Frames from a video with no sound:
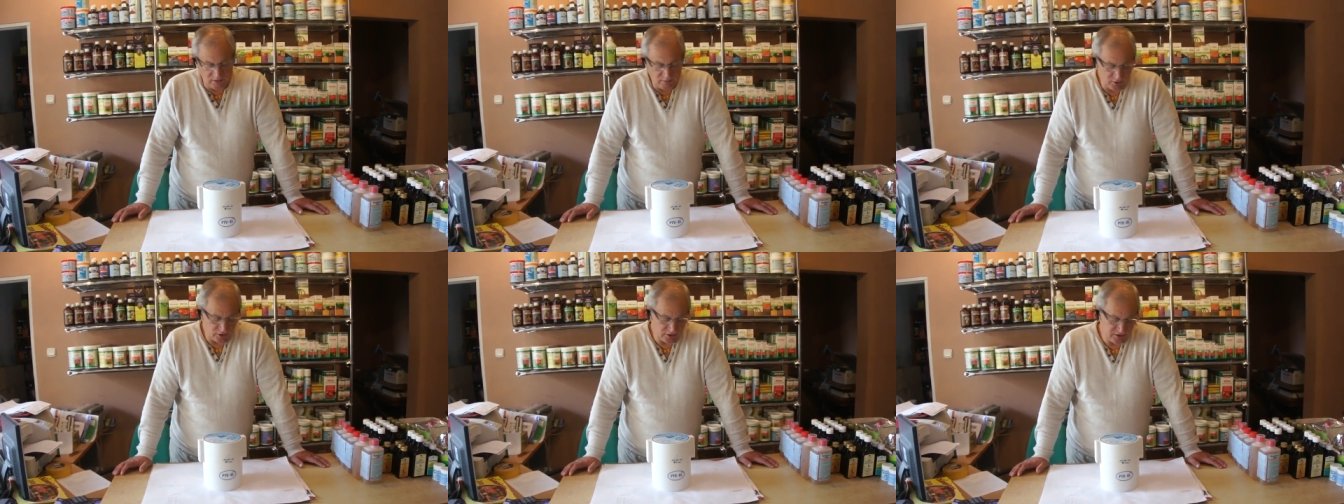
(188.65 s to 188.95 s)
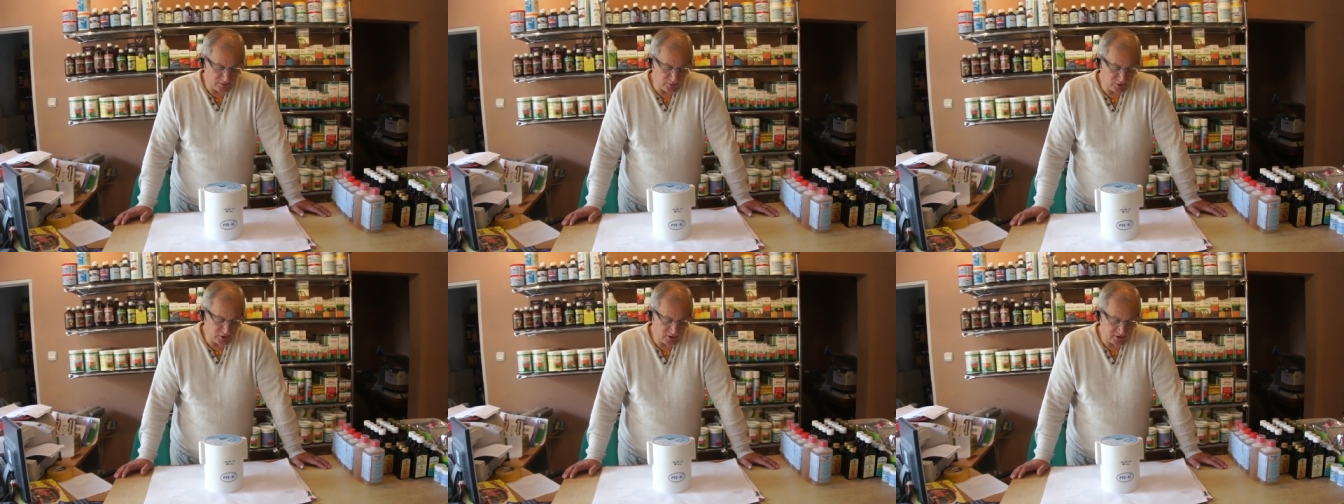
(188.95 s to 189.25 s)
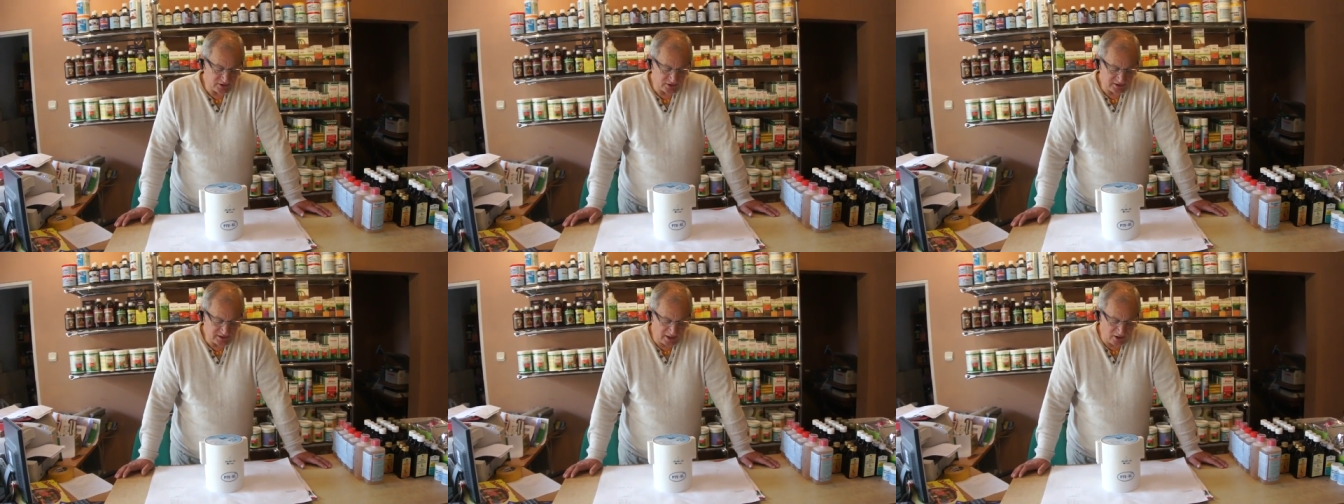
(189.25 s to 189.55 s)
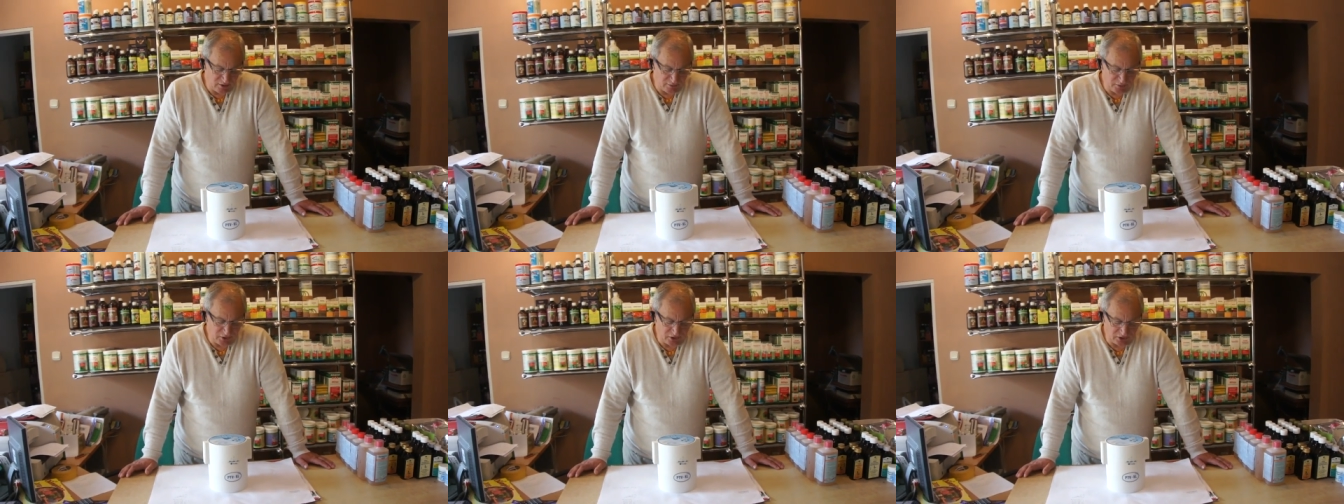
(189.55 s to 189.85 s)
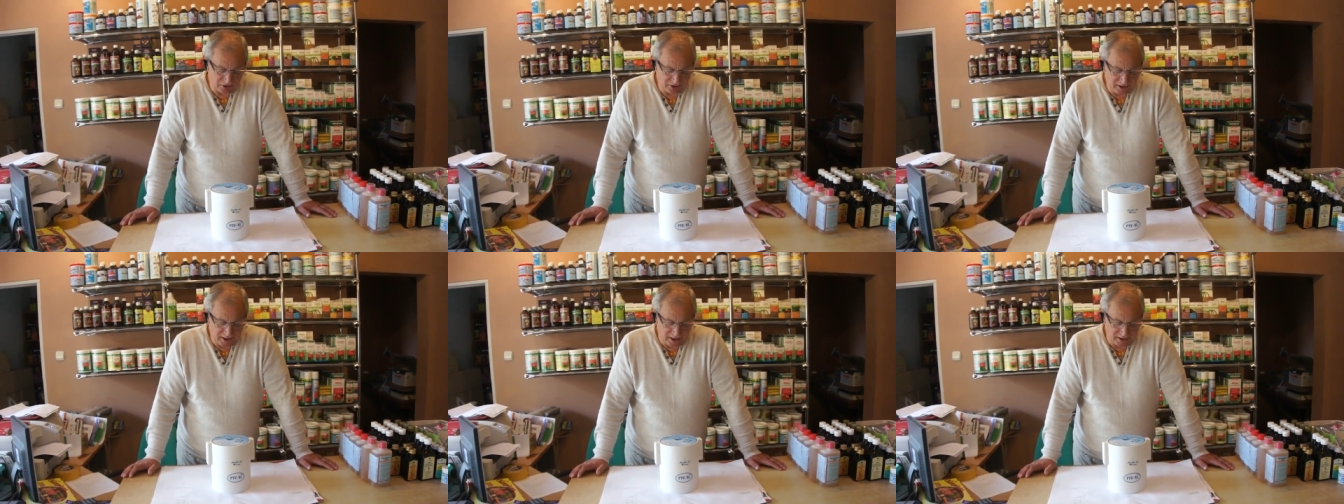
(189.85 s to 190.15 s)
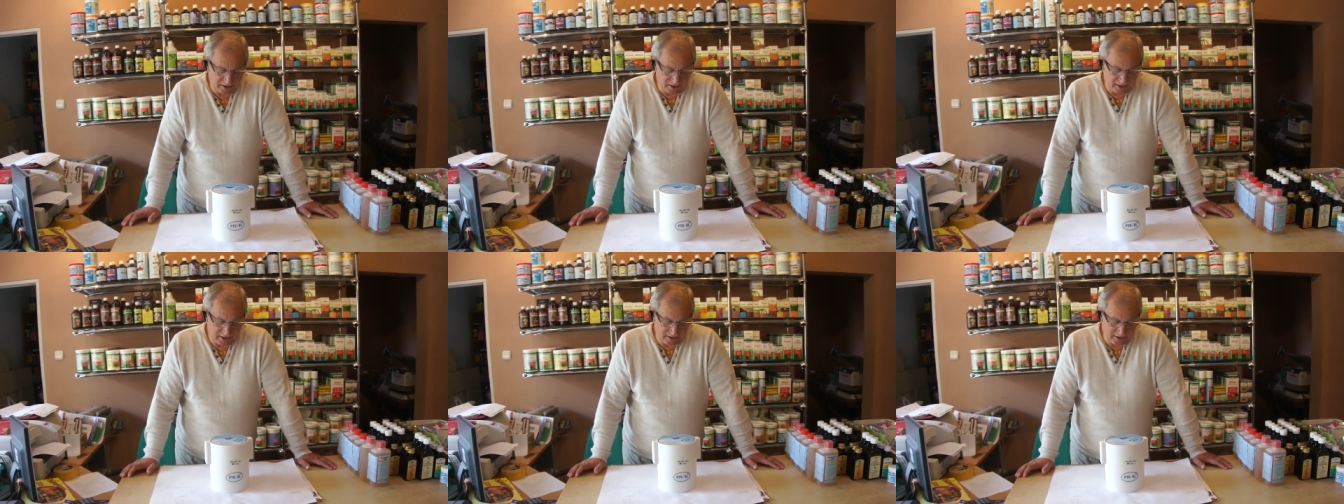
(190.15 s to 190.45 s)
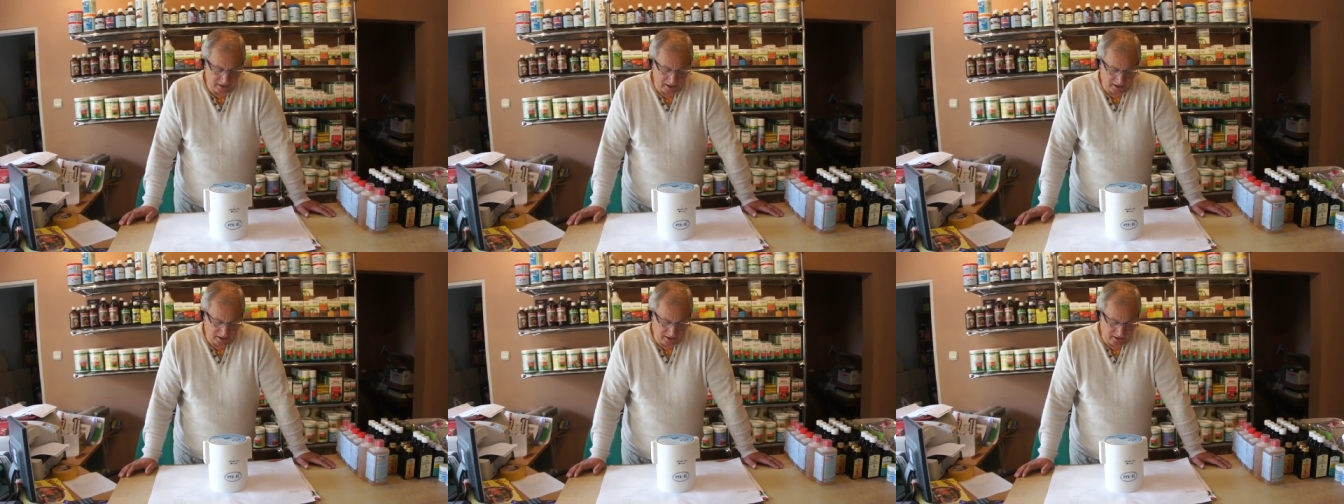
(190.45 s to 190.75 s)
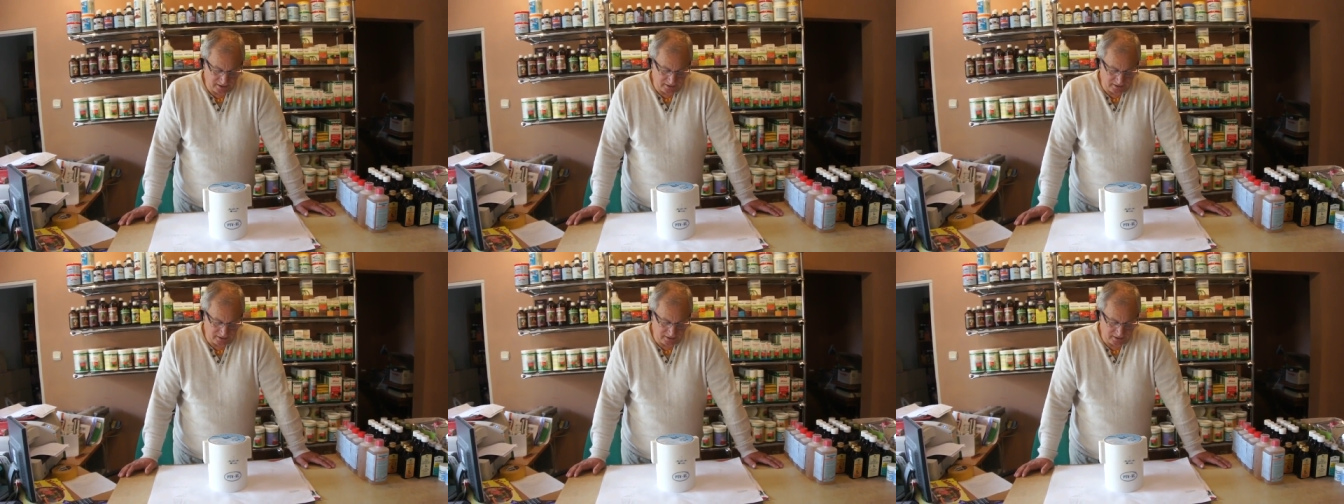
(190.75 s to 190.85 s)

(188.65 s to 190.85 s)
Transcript: Potem to zostało mi oddane i tak